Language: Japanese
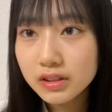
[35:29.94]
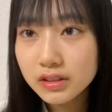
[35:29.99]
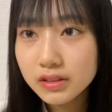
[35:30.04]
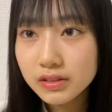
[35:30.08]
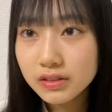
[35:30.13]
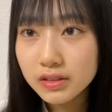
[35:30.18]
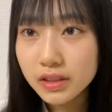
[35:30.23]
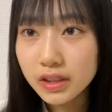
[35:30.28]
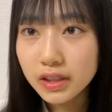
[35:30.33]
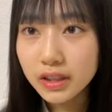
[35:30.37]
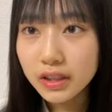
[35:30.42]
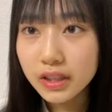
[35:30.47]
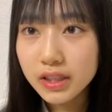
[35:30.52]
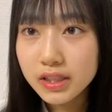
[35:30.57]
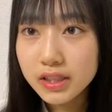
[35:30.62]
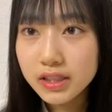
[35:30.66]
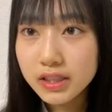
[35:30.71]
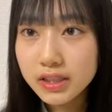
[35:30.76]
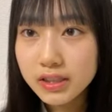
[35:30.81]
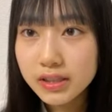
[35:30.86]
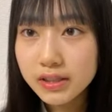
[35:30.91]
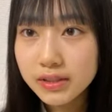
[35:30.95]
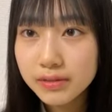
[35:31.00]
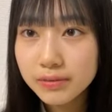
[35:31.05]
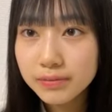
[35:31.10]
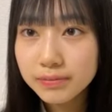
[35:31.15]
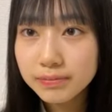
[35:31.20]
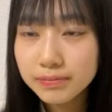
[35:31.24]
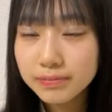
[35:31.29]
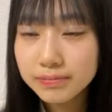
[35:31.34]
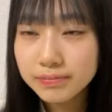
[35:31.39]
そうなんです
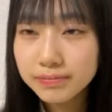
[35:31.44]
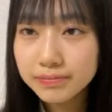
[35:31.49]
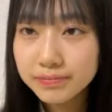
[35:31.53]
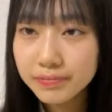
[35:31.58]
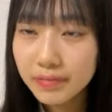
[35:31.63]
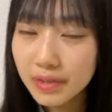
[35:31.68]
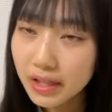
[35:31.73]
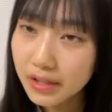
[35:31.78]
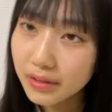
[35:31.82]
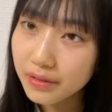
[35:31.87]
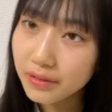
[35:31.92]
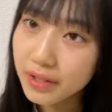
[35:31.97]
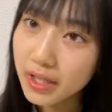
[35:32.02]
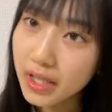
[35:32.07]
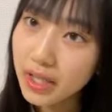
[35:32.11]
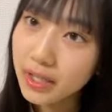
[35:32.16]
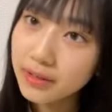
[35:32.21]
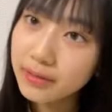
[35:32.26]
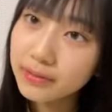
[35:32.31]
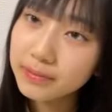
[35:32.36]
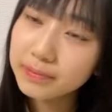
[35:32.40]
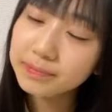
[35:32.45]
なので